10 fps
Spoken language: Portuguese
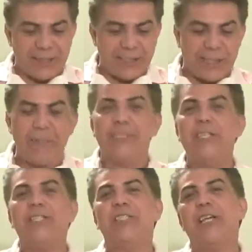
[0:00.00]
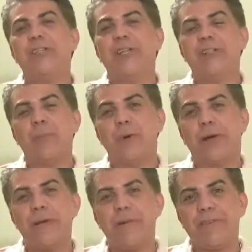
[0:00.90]
estamos iniciando nosso
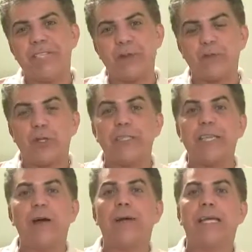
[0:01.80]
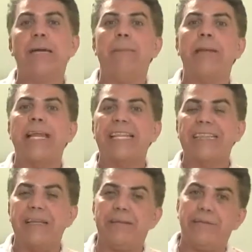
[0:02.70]
programa Visão Social aqui pela
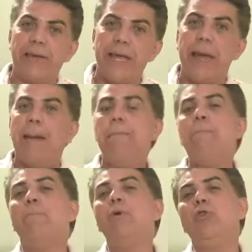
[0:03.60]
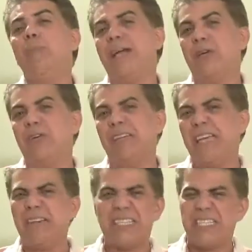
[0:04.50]
TV Mundo Maior.
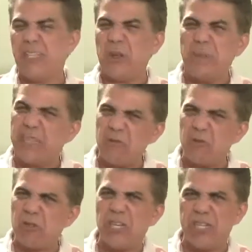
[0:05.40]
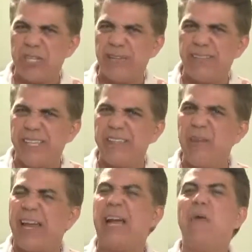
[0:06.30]
Eu achei esse nome tão sugestivo, né?
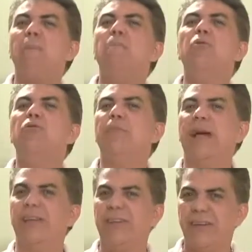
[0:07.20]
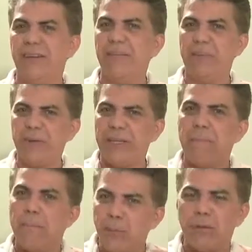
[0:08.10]
Tão legal, Mundo Maior. Poxa,
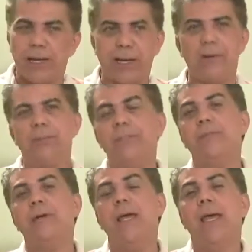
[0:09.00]
muito legal mesmo.